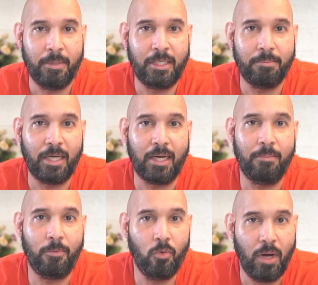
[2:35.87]

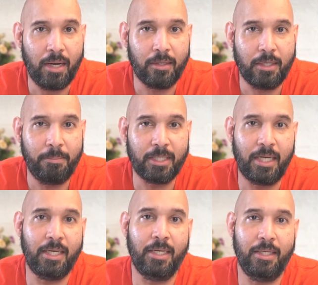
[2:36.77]
menciptakan peluang di
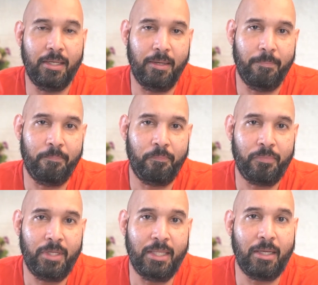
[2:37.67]
pertandingan ini
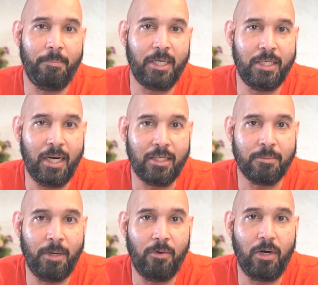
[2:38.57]
dan tampak
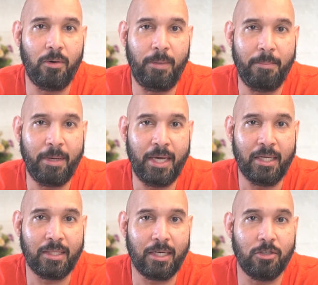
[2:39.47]
jelas bahwa
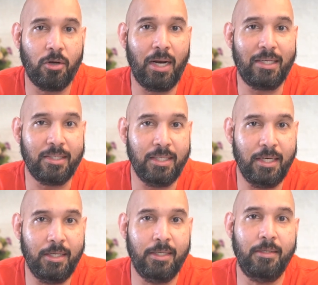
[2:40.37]
Aubameyang terisolasi
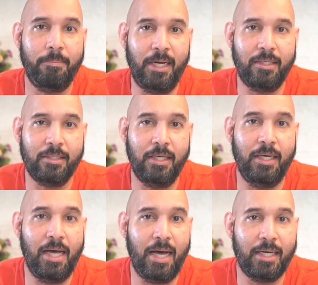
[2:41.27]
di lini depan
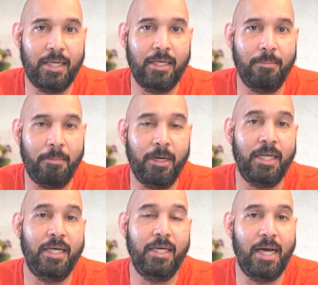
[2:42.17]
sehingga akhirnya memang
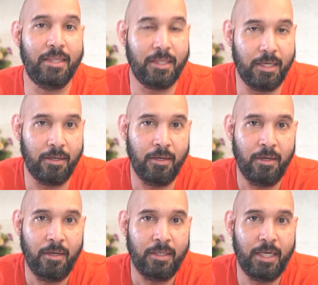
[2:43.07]
dia diganti.
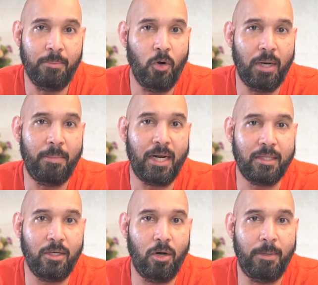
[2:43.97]
Jadi bukan
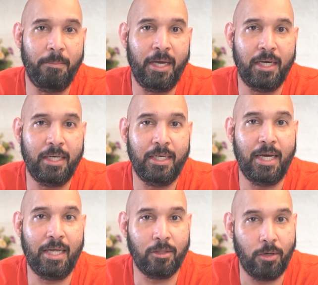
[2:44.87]
berarti Aubameyang ini
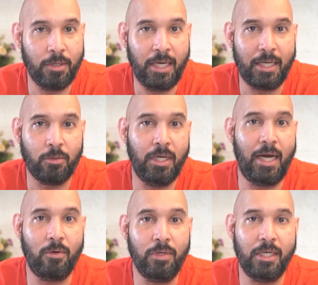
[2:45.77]
dikantongi atau
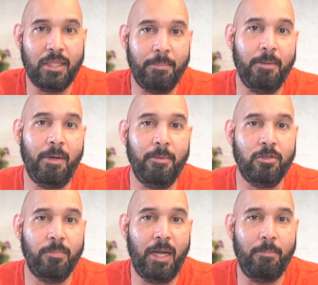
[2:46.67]
dikarungi, tapi memang
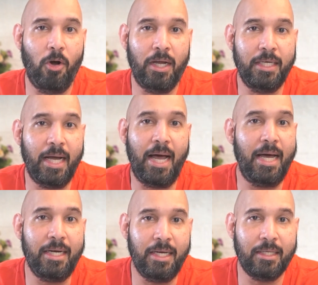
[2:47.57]
suplai bolanya gak
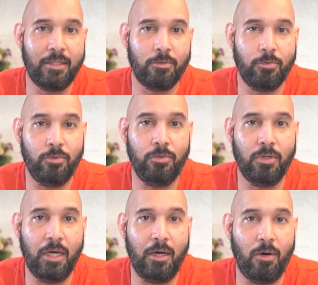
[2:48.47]
ada yang tertuju
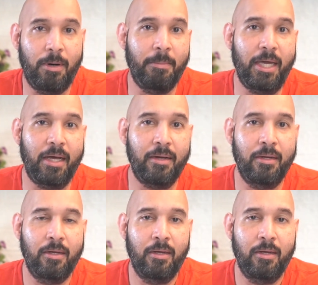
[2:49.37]
ke Aubameyang.